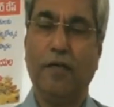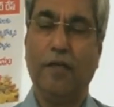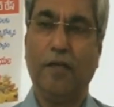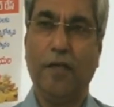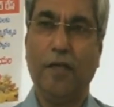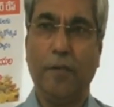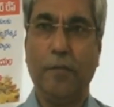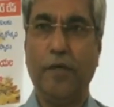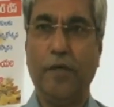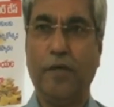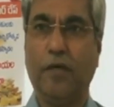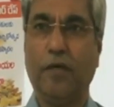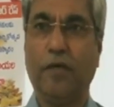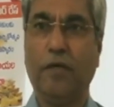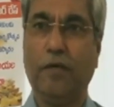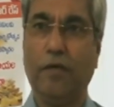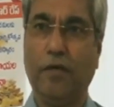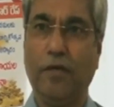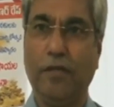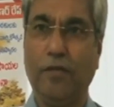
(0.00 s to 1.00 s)
నా
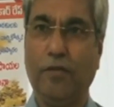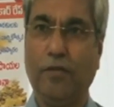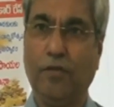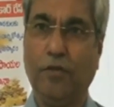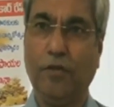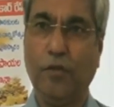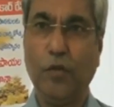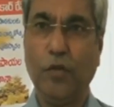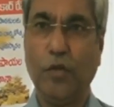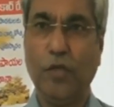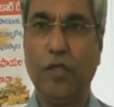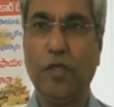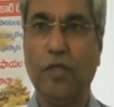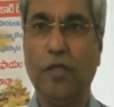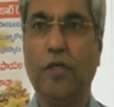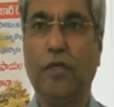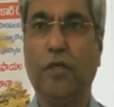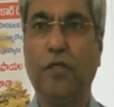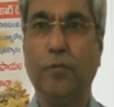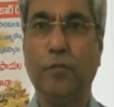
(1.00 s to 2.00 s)
ప్రకారంగా ఏదో
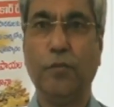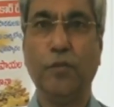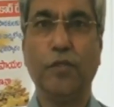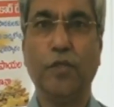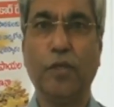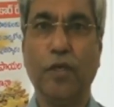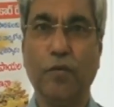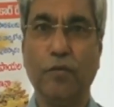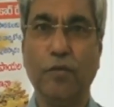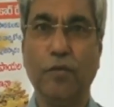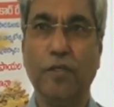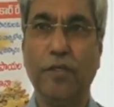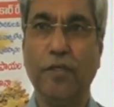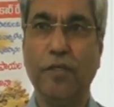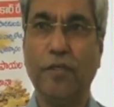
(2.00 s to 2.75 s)
యూనిక్గా అద్భుతంగా ఉంది